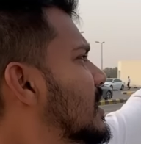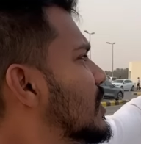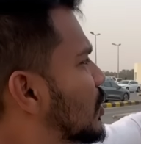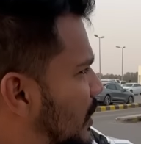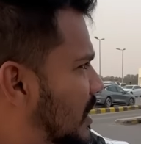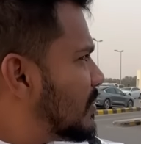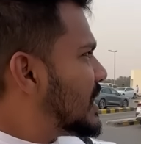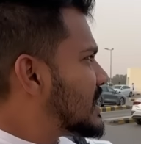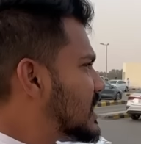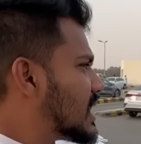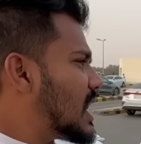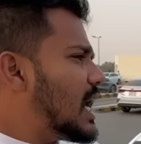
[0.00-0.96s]
டுவெண்ட்டி மினிட்ஸ்
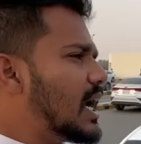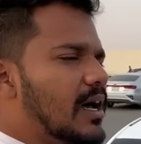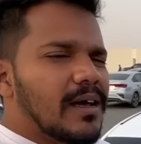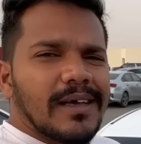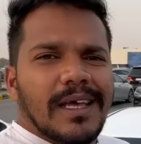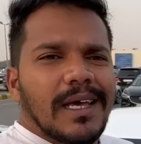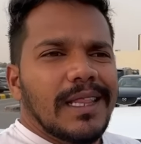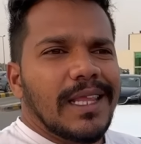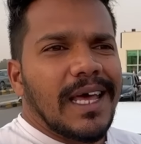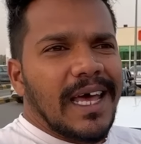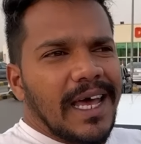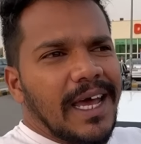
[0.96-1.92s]
இந்த
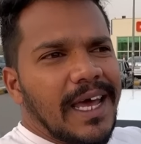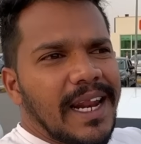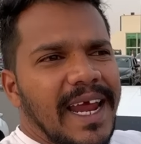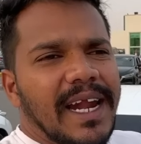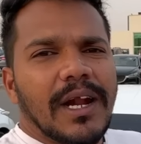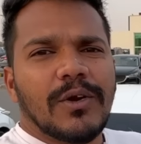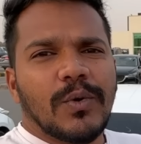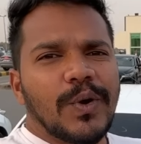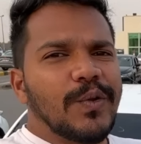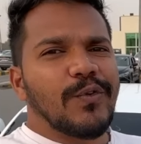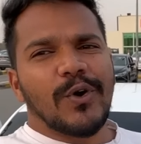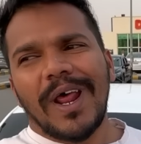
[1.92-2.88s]
ரேடார் டுவெண்ட்டி
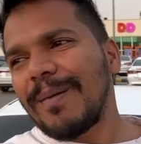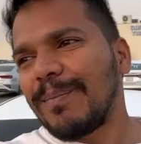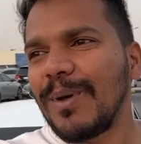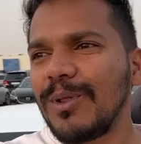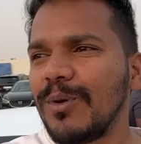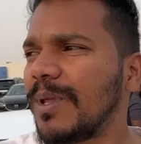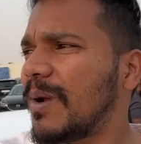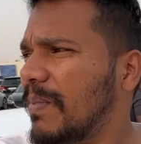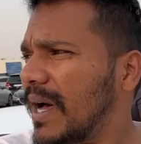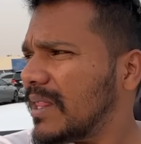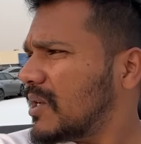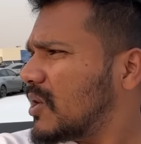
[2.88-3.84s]
ஃபோர் ஆப்பில் வந்து பார்த்தீங்கன்னா
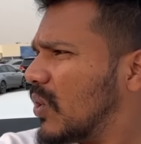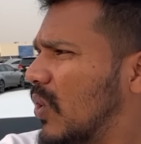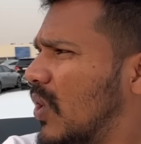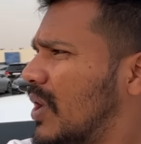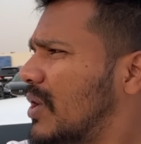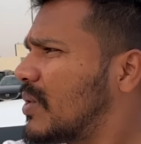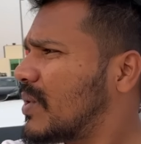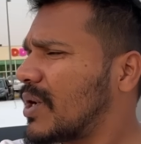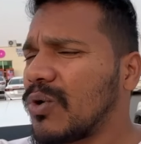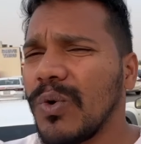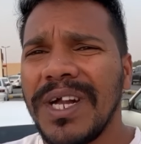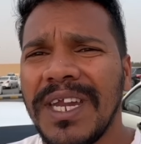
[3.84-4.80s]
பார்த்துட்ருக்கோம் இன்னும் ஒரு
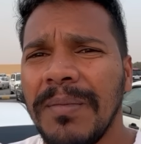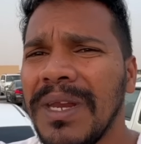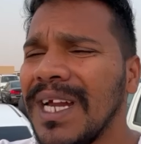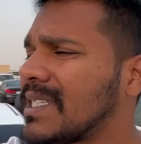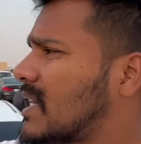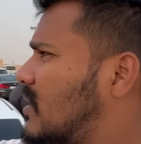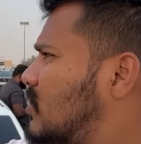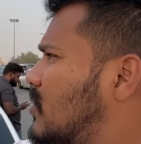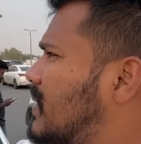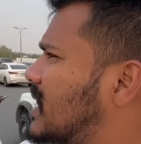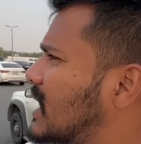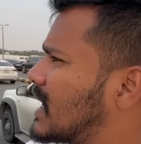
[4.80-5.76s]
டுவெண்ட்டி மினிட்ஸில் வந்து
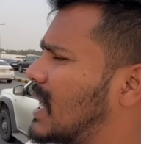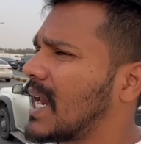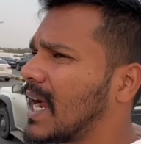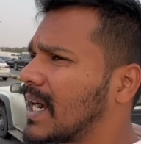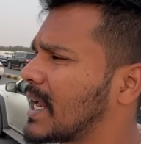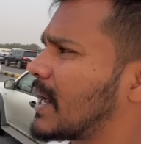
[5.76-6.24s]
பார்த்தீங்கன்னா லேண்ட்